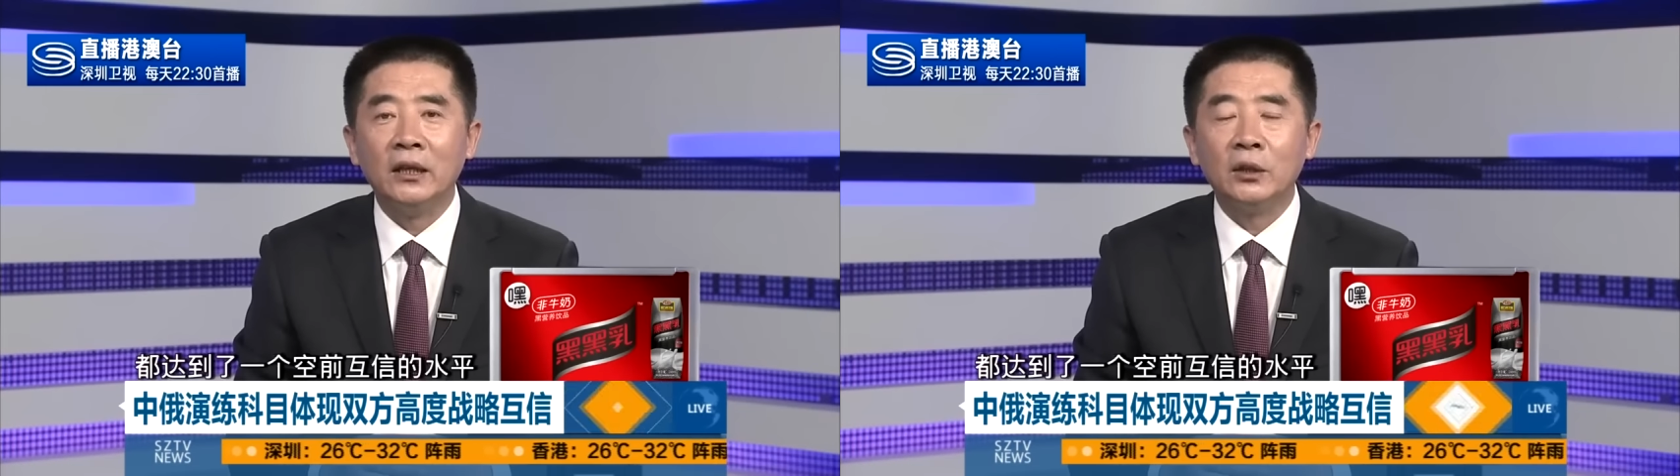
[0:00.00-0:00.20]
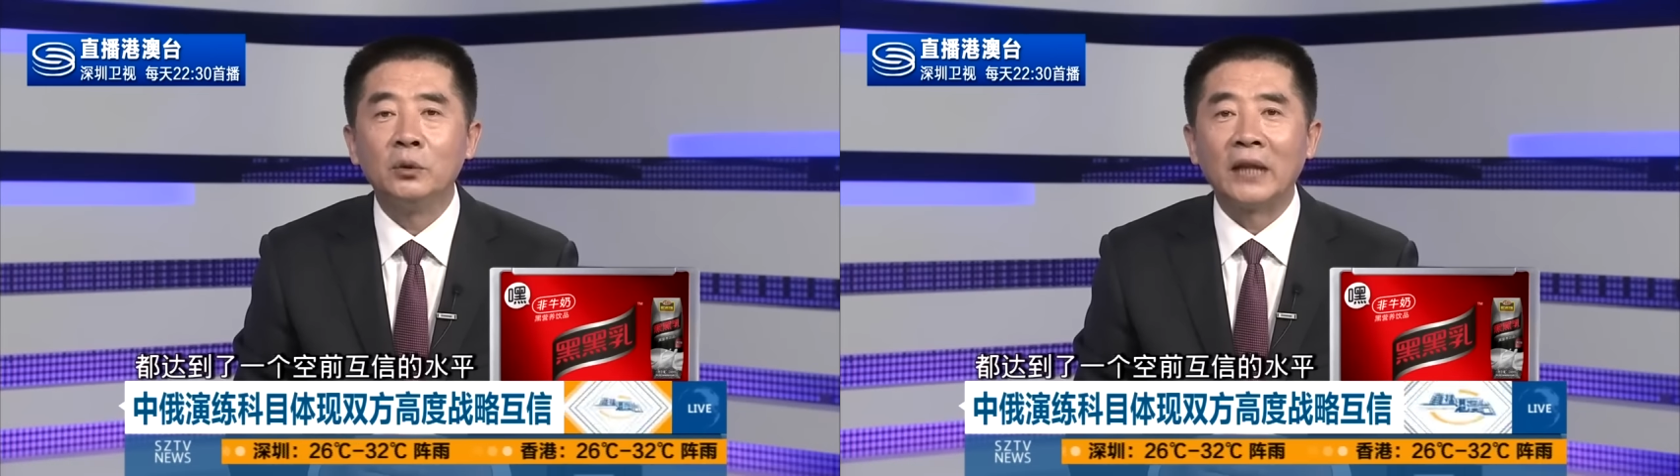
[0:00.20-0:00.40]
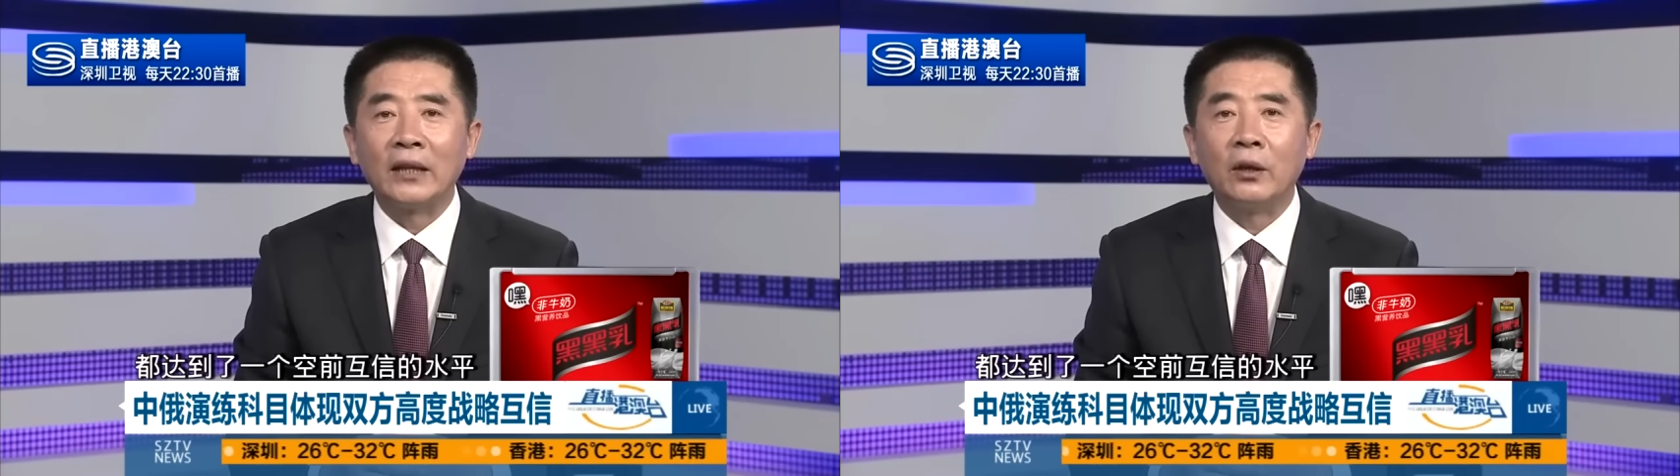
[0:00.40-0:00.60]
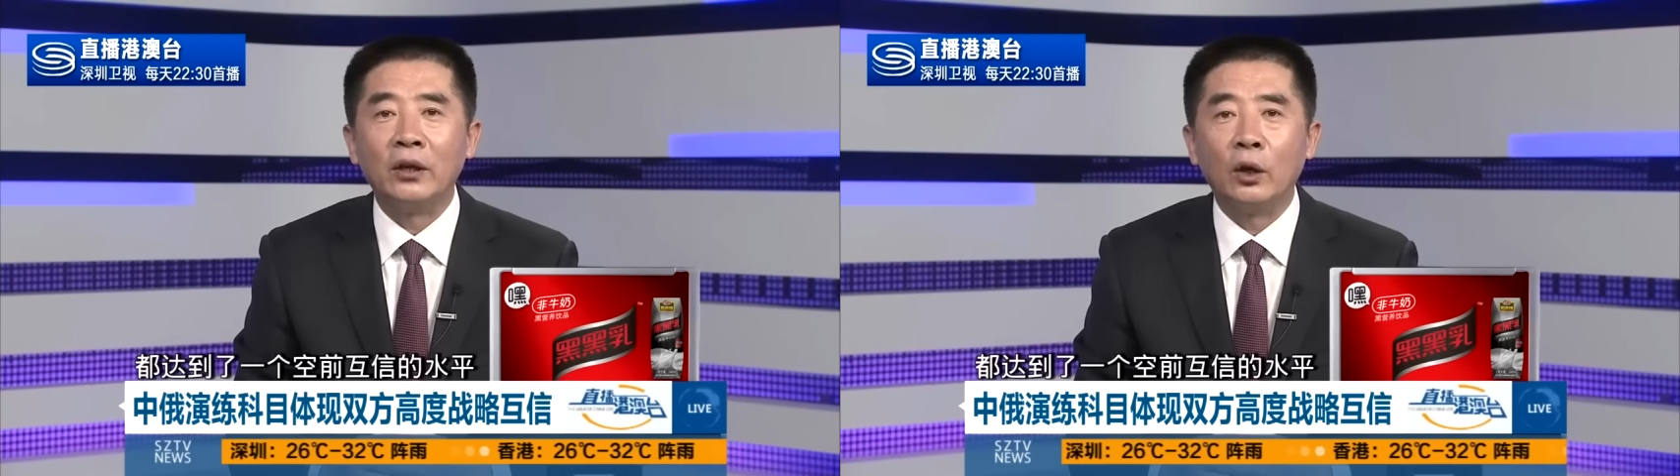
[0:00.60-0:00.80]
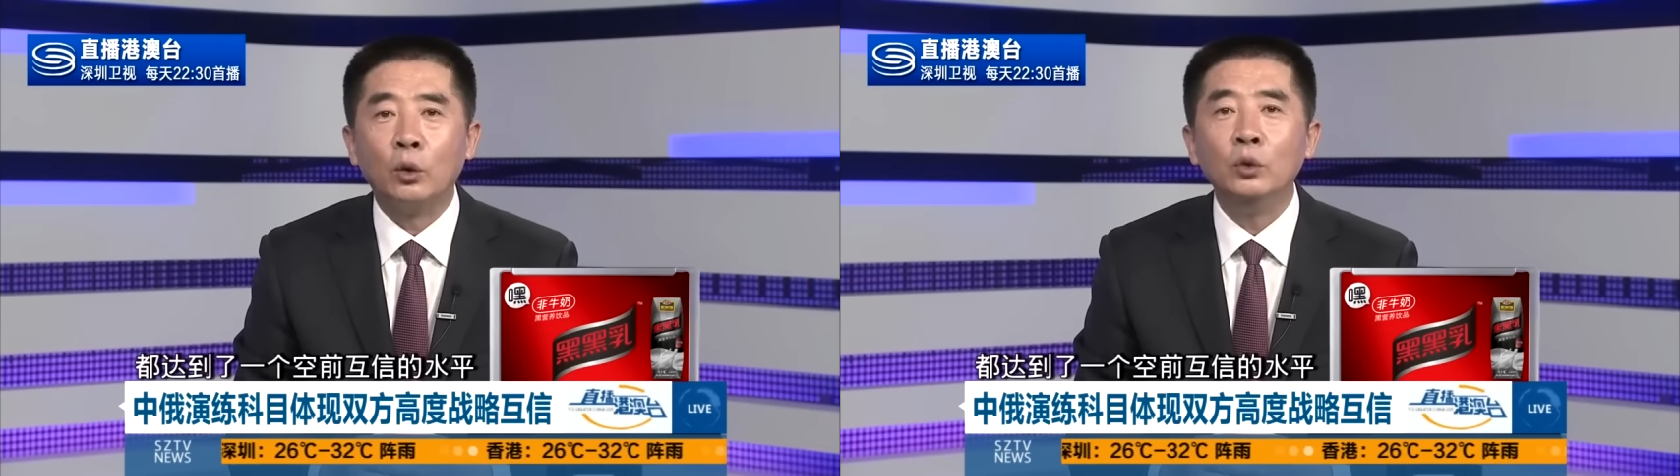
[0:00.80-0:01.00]
都达到了一
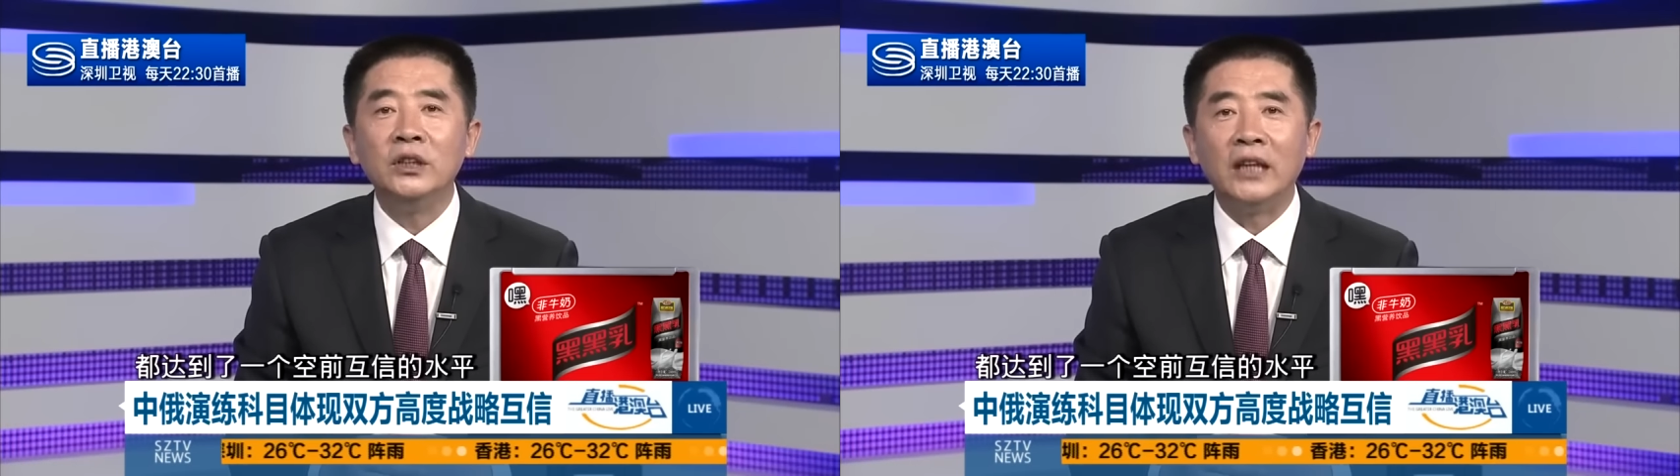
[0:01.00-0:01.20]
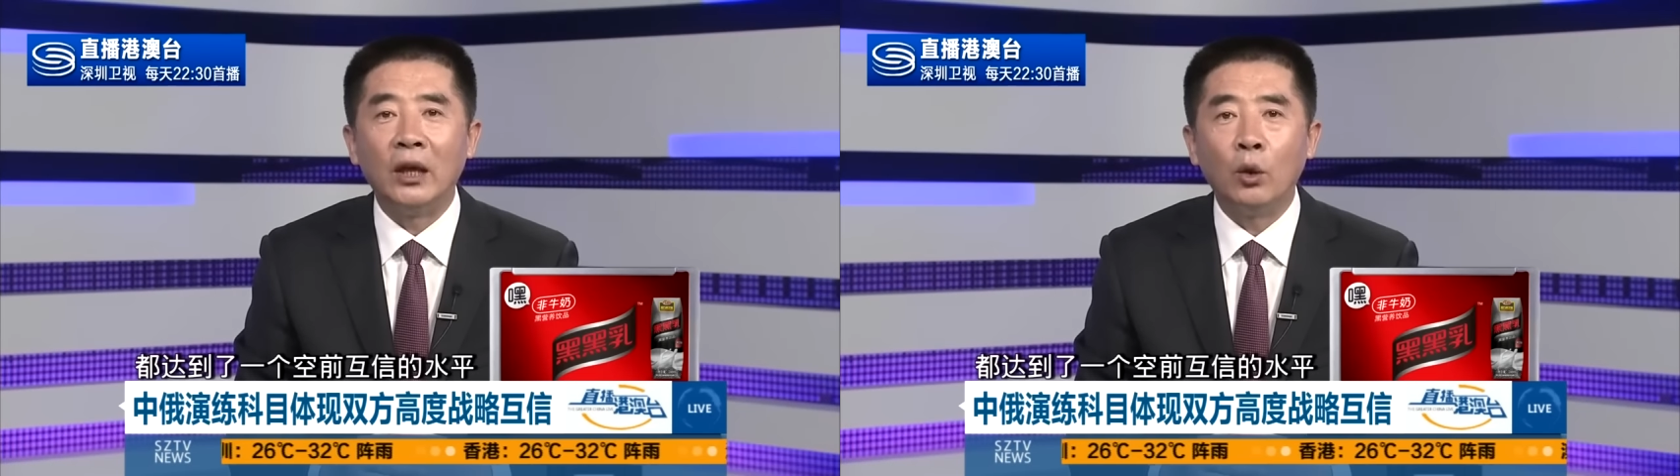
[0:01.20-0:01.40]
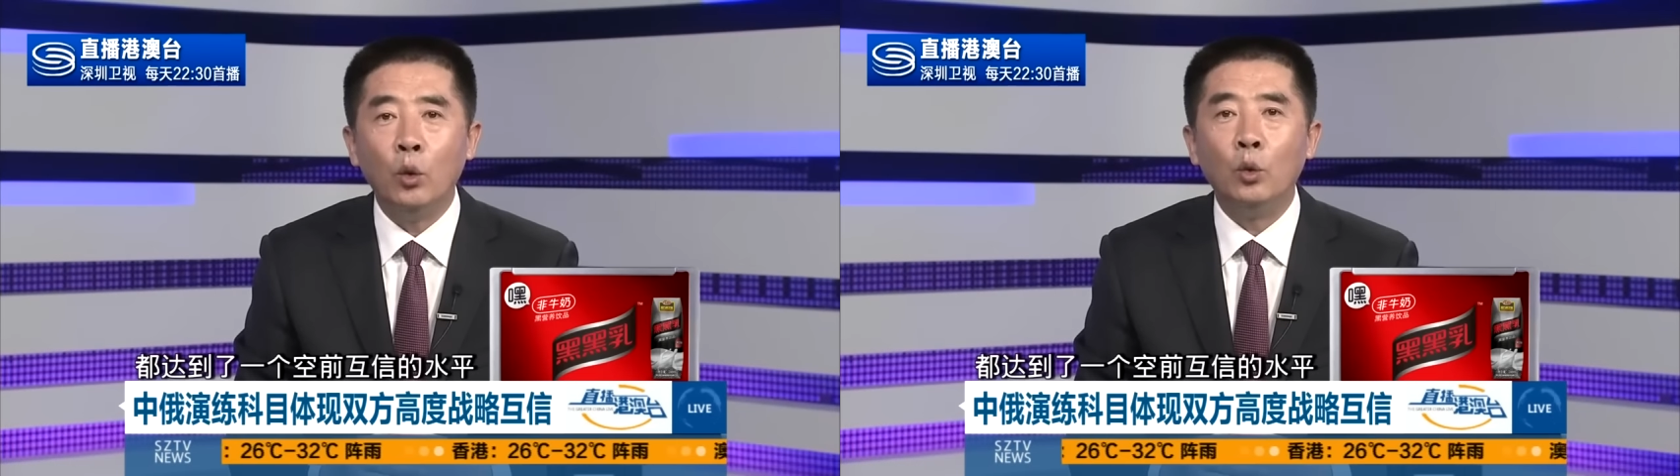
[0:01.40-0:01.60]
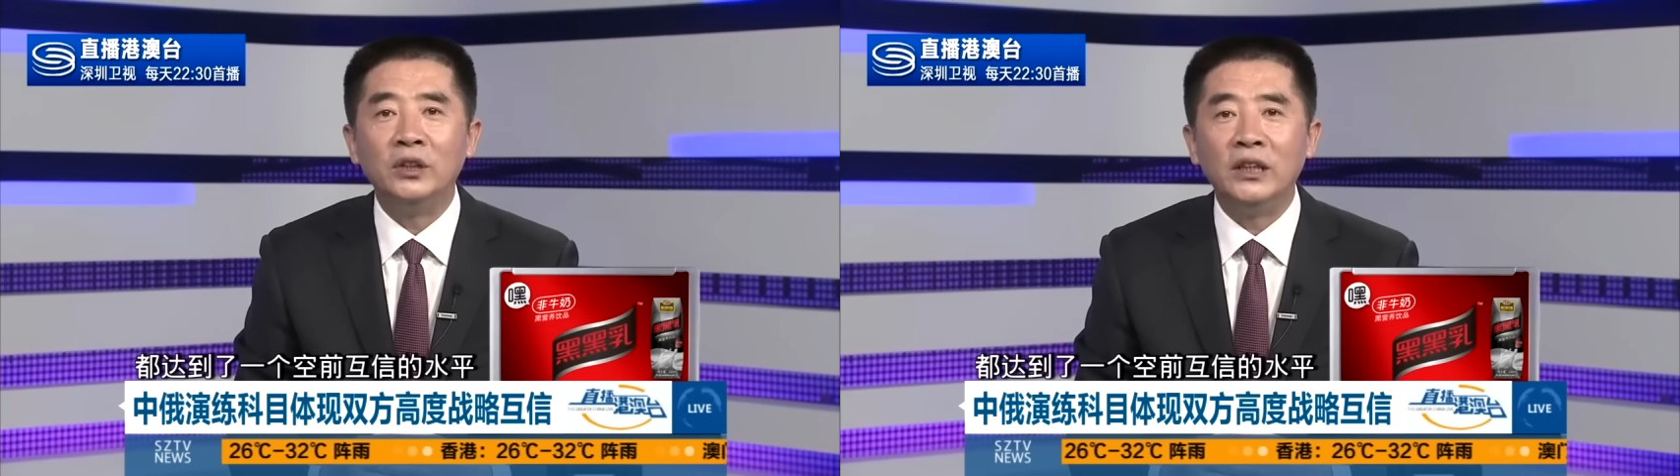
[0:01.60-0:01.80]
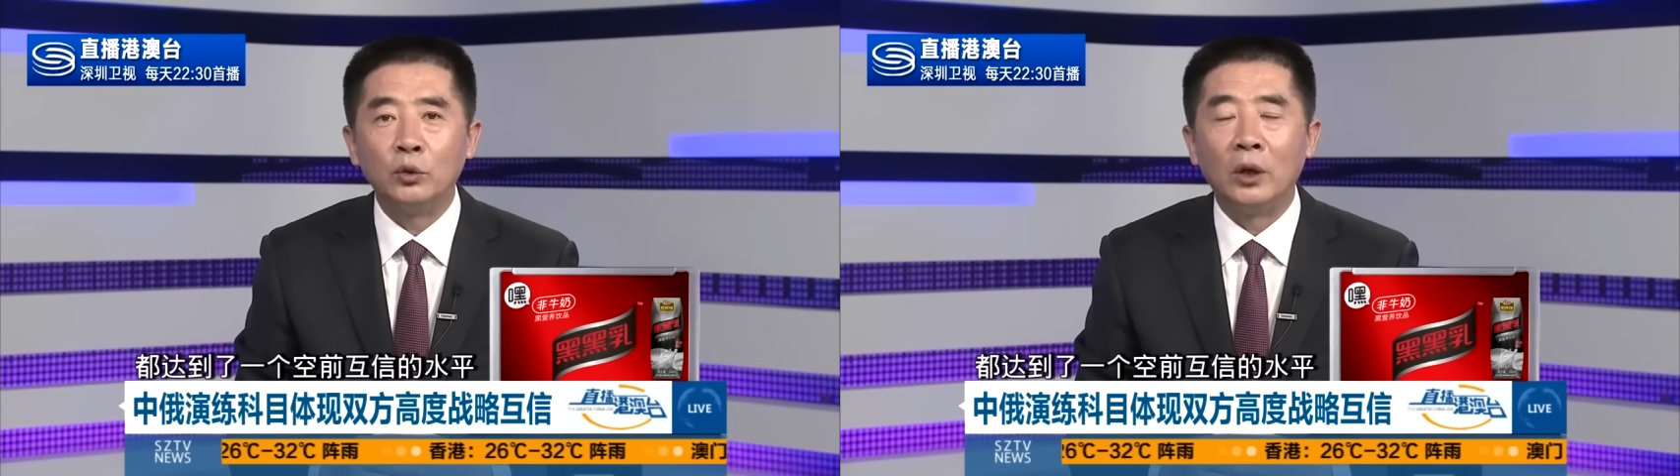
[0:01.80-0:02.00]
个空前互
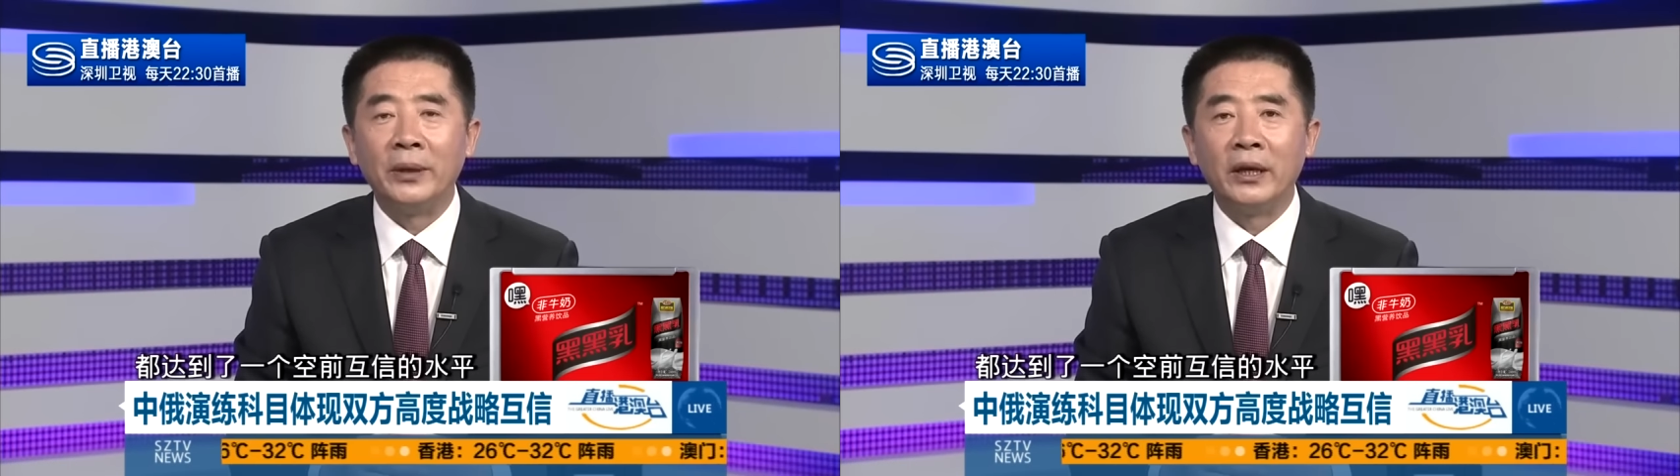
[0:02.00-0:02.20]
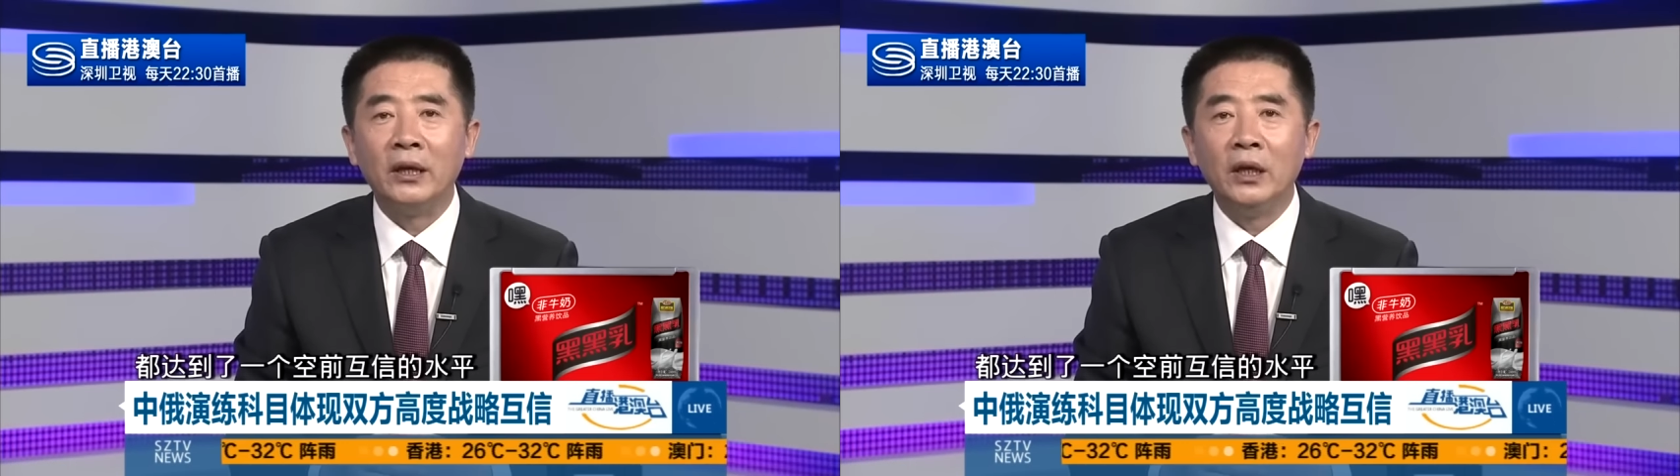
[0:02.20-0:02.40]
信的水平。